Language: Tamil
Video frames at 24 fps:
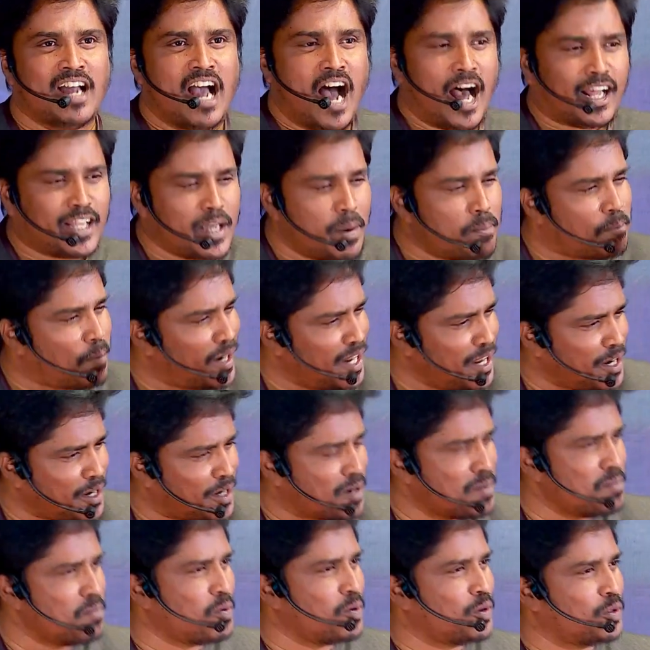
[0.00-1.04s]
அதை
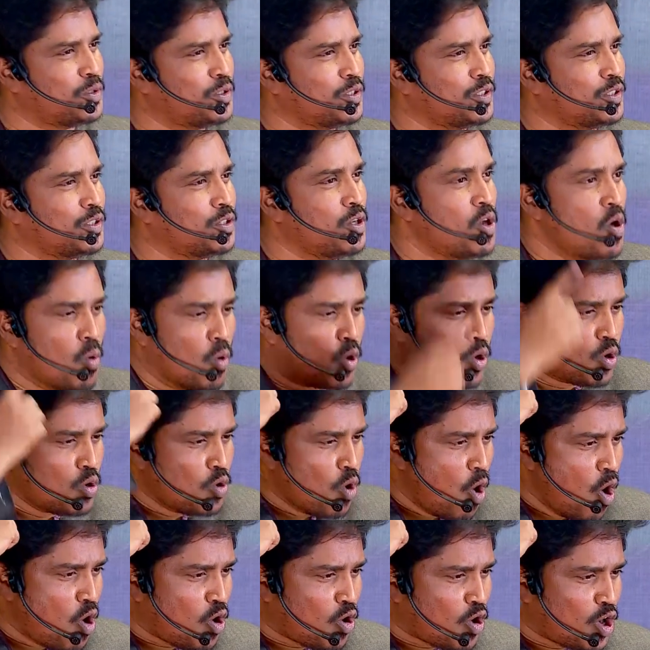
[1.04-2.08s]
படைக்கும்போது ஒரு
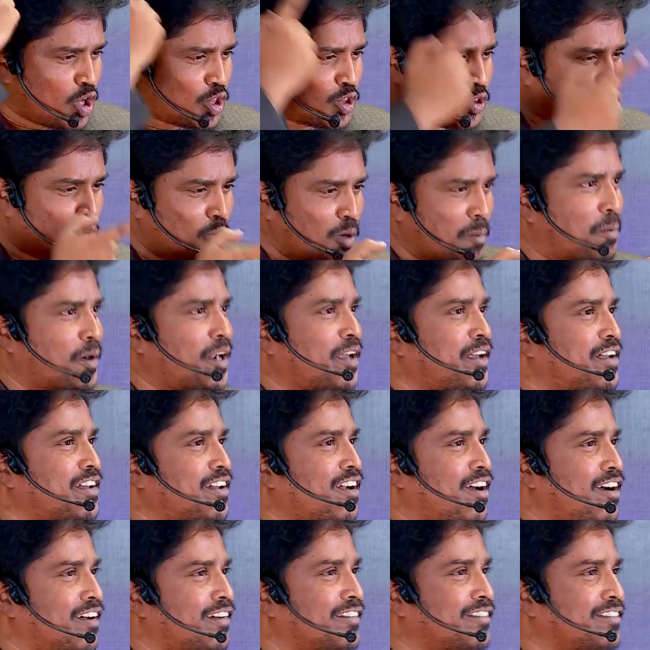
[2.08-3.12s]
நோக்கத்தோடு
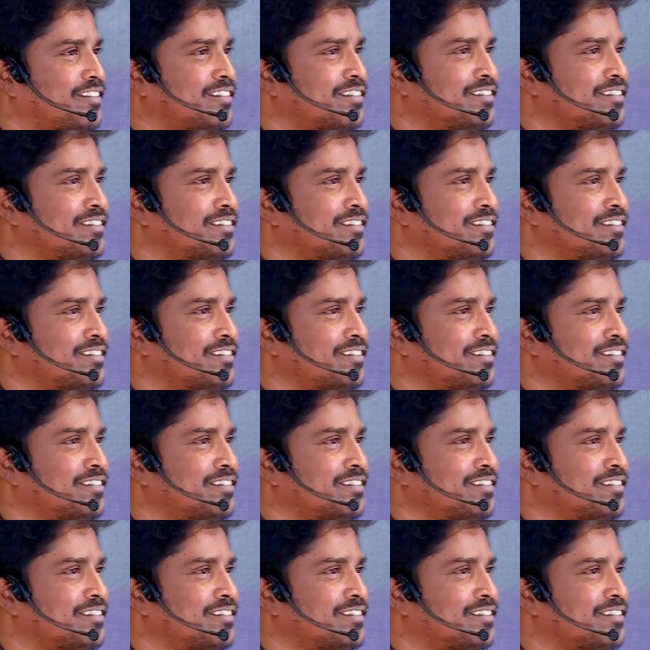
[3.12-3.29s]
படைக்கிறான்